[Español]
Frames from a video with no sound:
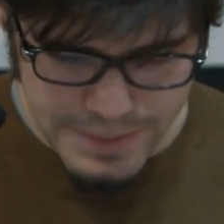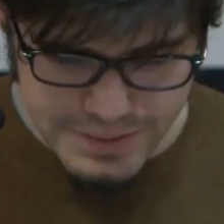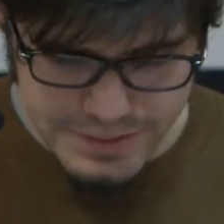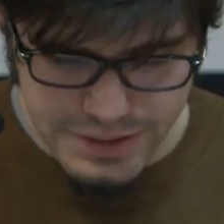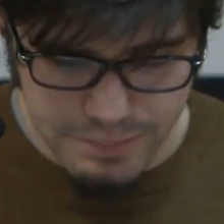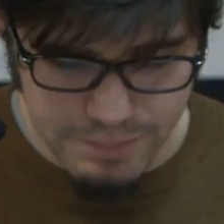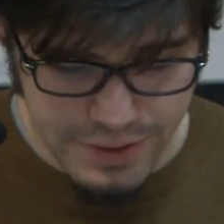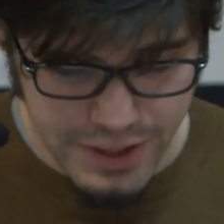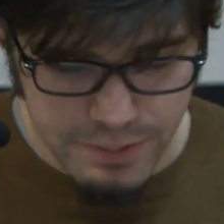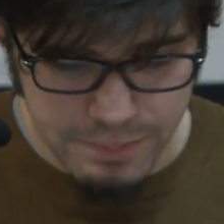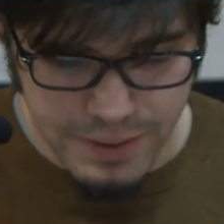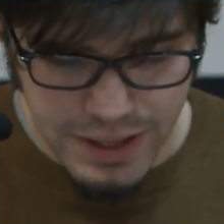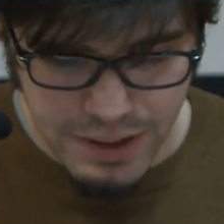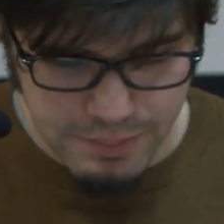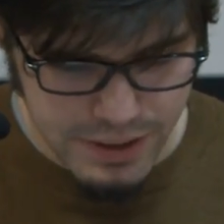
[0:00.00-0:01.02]
sin mediar
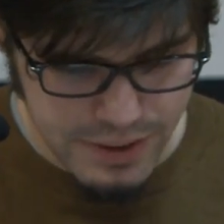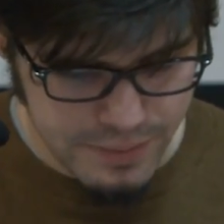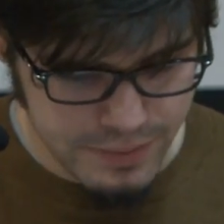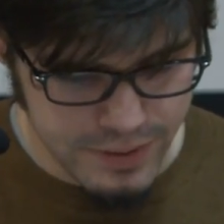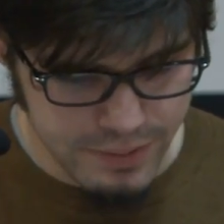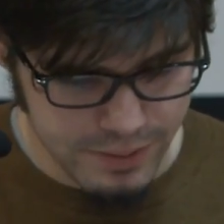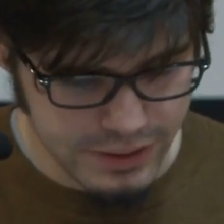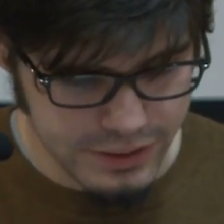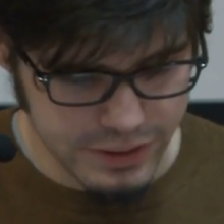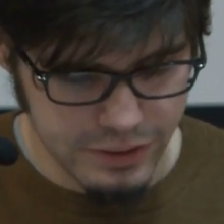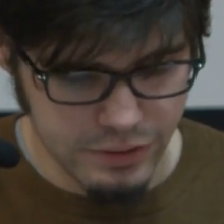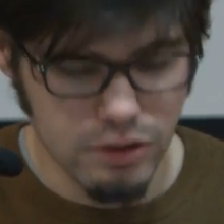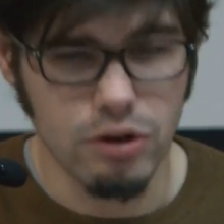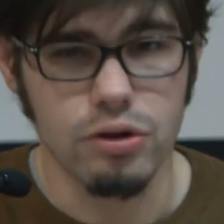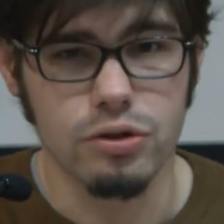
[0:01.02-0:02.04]
palabra, debate
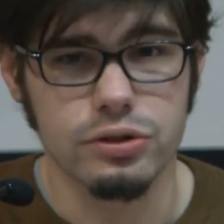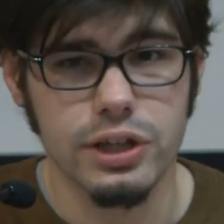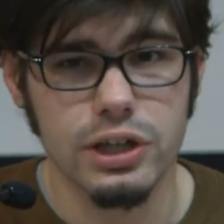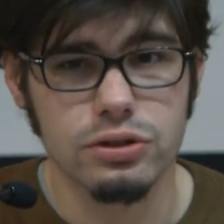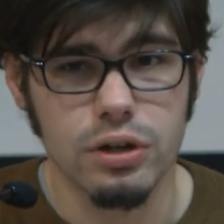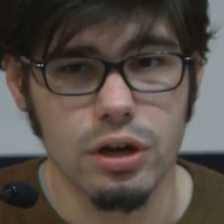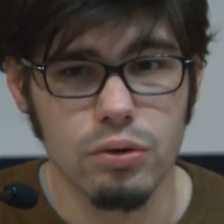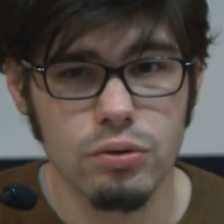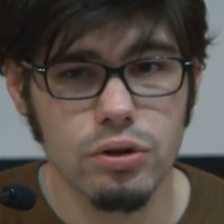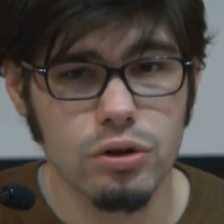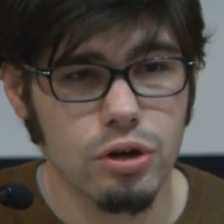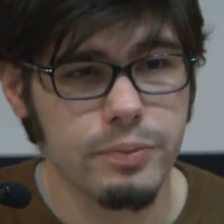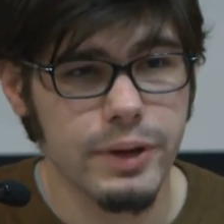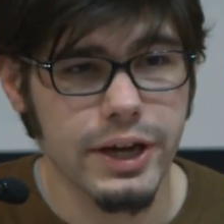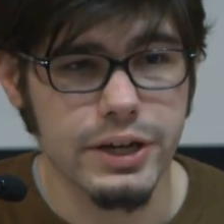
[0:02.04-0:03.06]
o contacto alguno
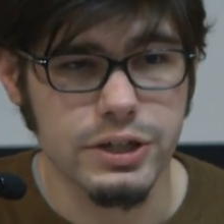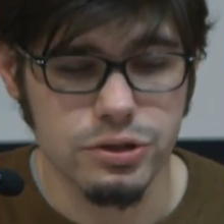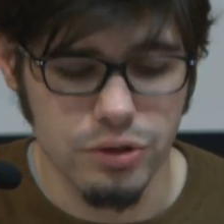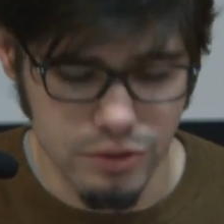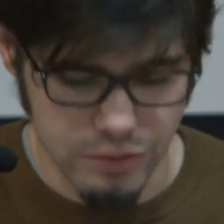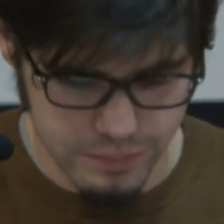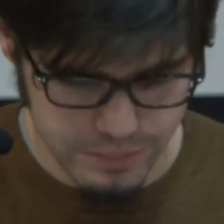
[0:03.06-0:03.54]
con mi agresor.